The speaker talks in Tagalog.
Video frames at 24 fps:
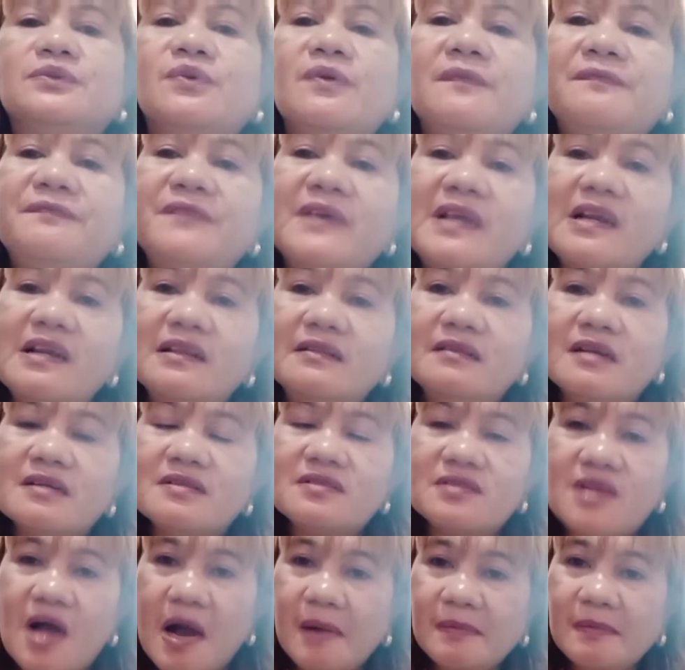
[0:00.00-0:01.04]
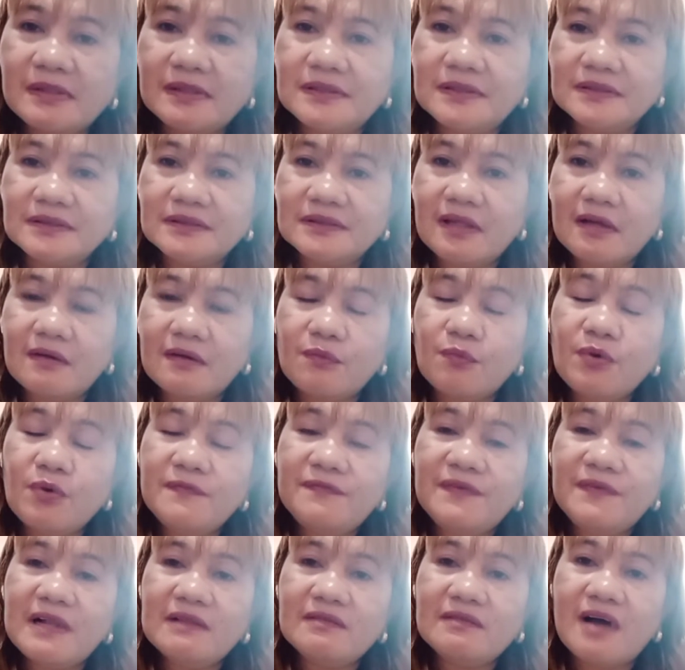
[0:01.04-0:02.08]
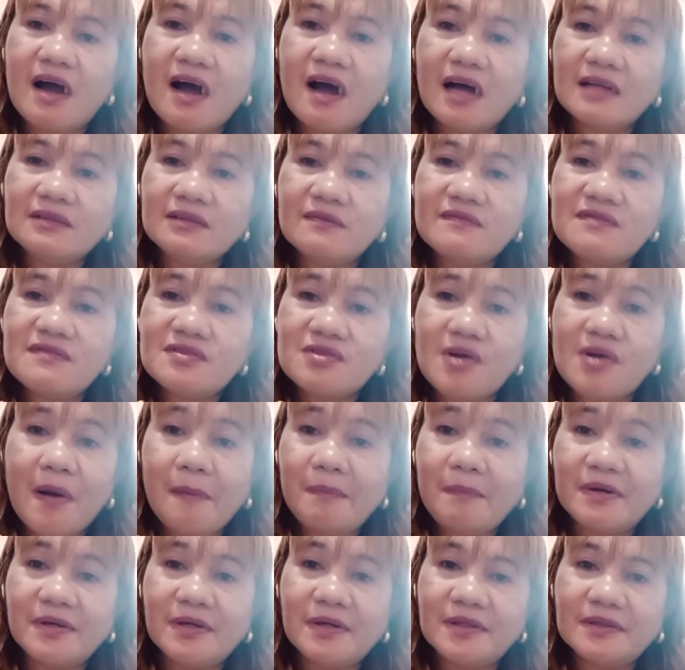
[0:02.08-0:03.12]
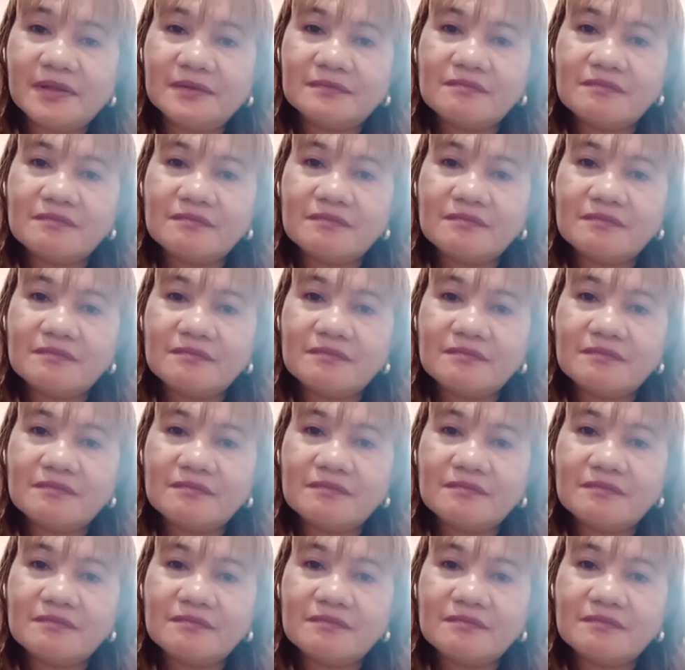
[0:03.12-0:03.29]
We feel the summer, the, we feel the heart of summer.